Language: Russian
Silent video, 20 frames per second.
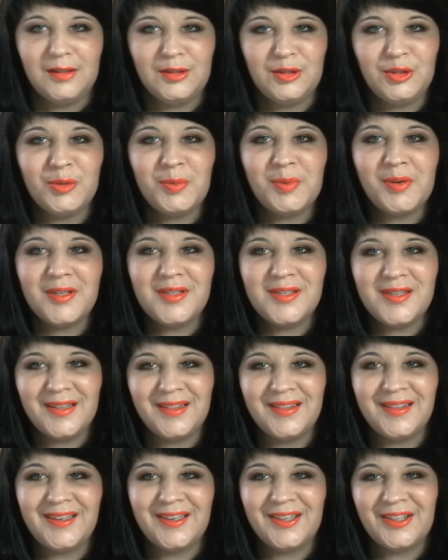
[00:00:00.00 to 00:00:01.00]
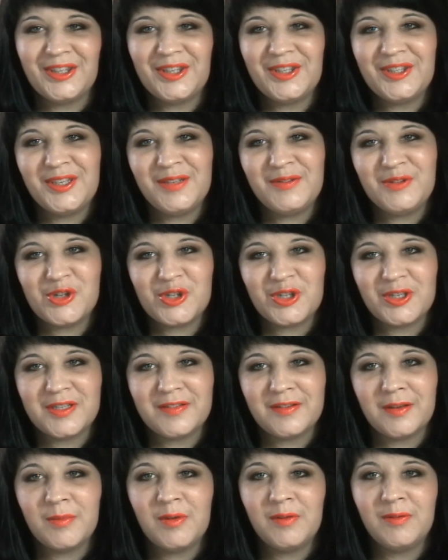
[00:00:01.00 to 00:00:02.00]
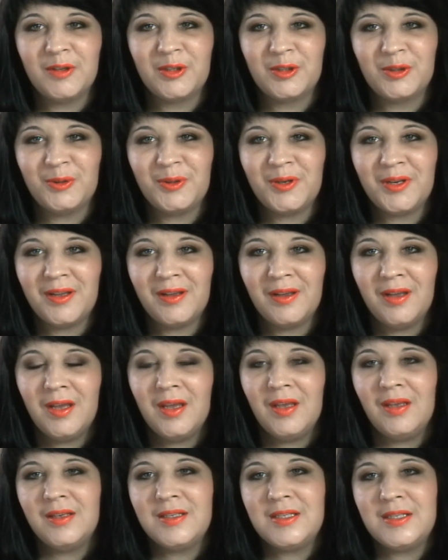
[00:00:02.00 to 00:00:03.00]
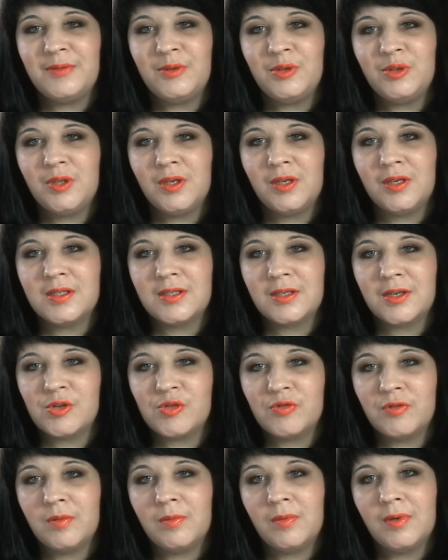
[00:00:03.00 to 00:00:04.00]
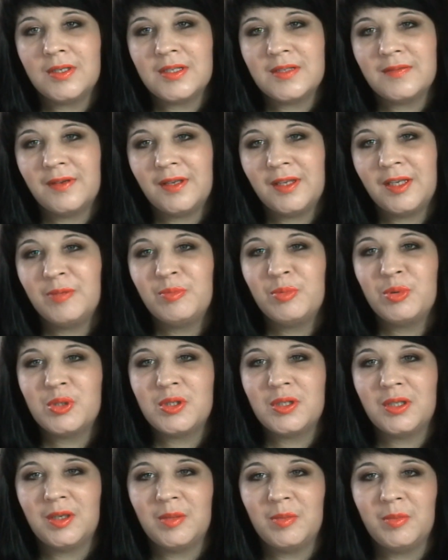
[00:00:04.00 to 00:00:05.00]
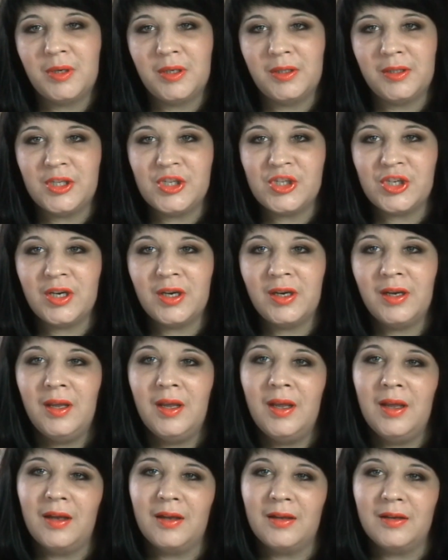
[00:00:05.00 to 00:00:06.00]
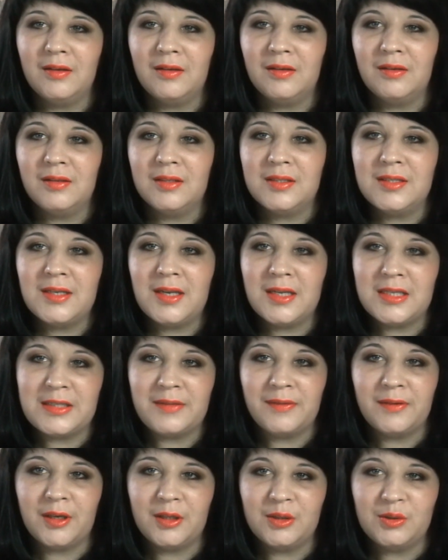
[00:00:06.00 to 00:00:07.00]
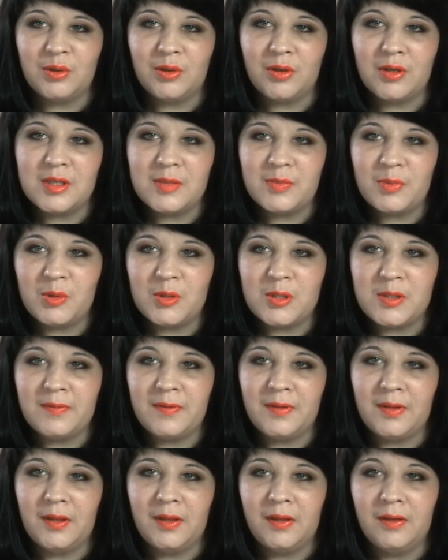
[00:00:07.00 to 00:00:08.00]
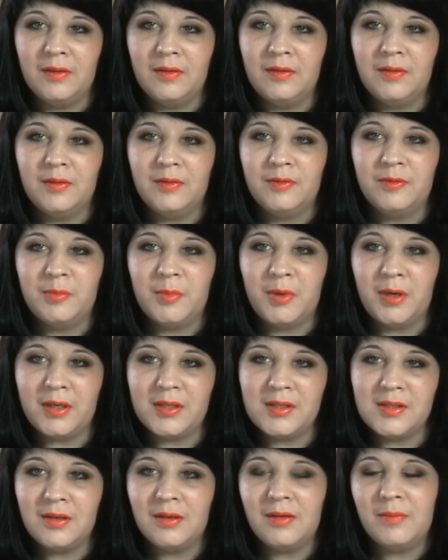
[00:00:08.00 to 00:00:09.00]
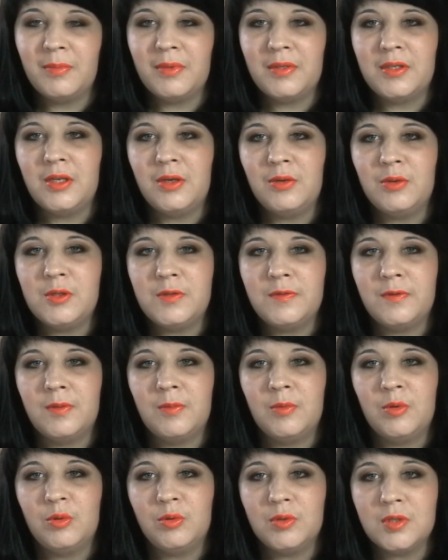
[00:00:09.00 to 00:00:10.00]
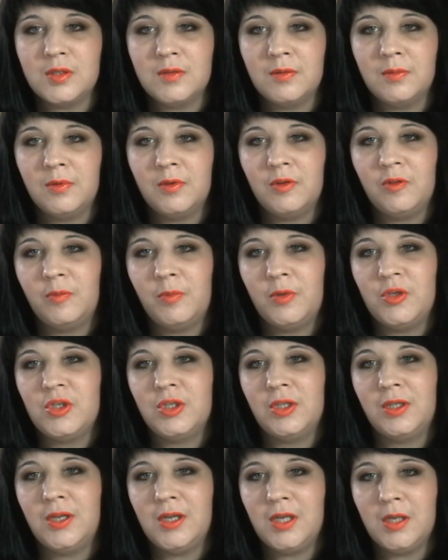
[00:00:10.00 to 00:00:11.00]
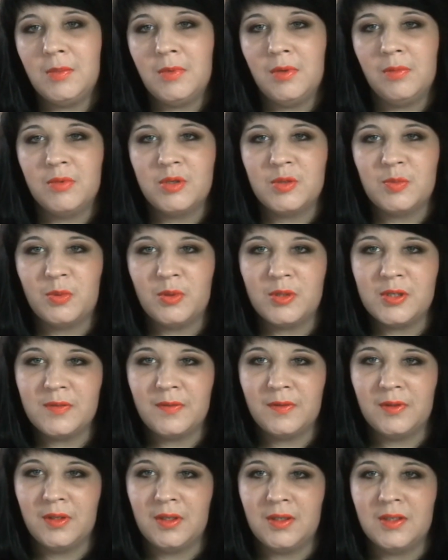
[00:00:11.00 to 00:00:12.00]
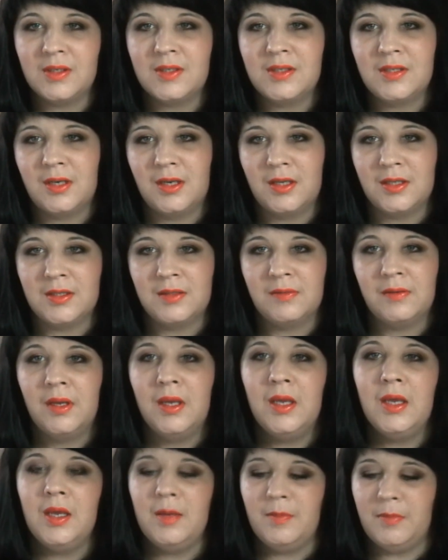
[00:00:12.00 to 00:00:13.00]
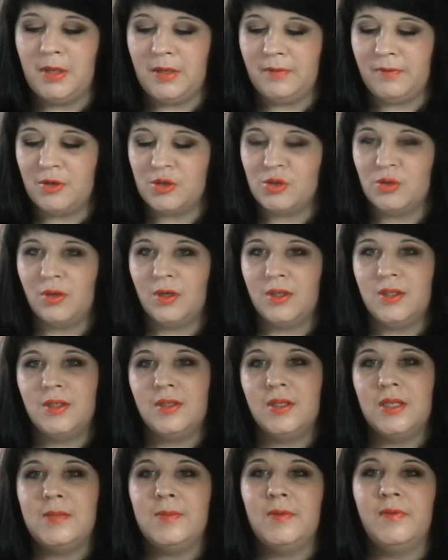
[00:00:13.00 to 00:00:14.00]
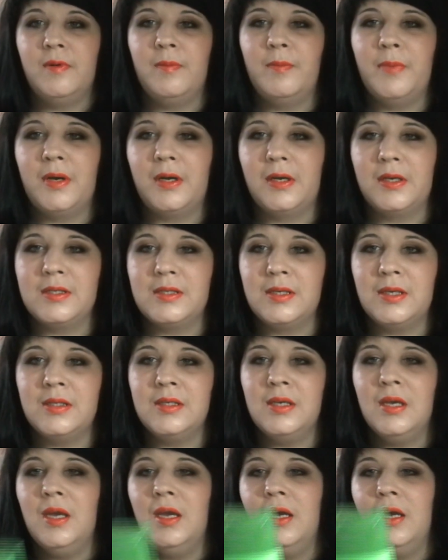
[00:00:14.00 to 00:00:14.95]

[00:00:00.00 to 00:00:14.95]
Добрый день, дорогие девушки! С вами Виктория. И сегодня я расскажу вам о своих пустых баночках, э, средства, которые использовала э, в марте. Поделюсь своими отзывами и впечатлениями об использовании этих средств. Первое, что хотелось бы вам показать,